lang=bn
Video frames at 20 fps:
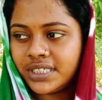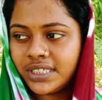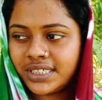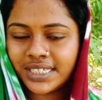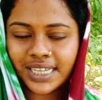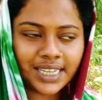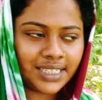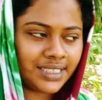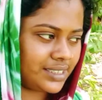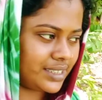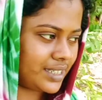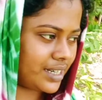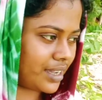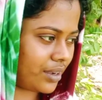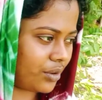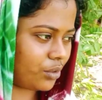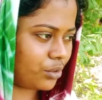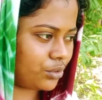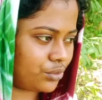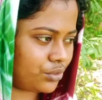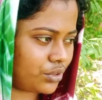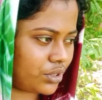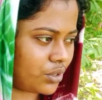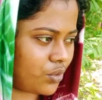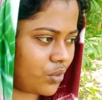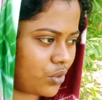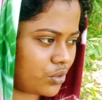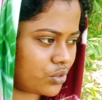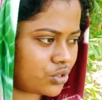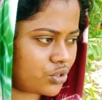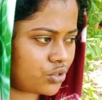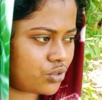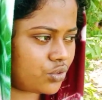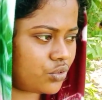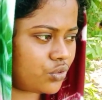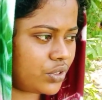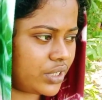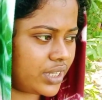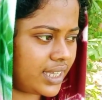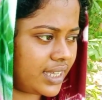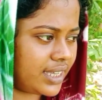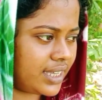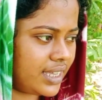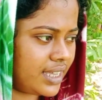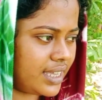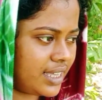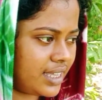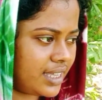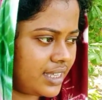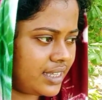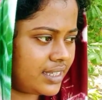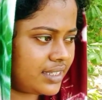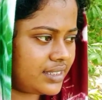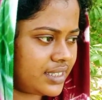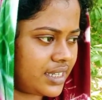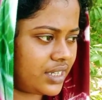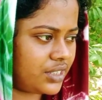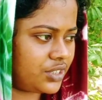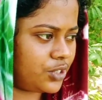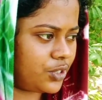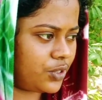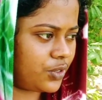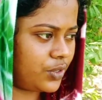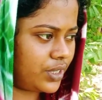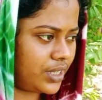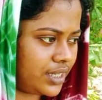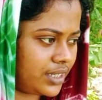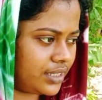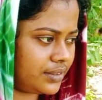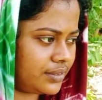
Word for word: যে চাষিরা কতটা কষ্ট করে চাষ করে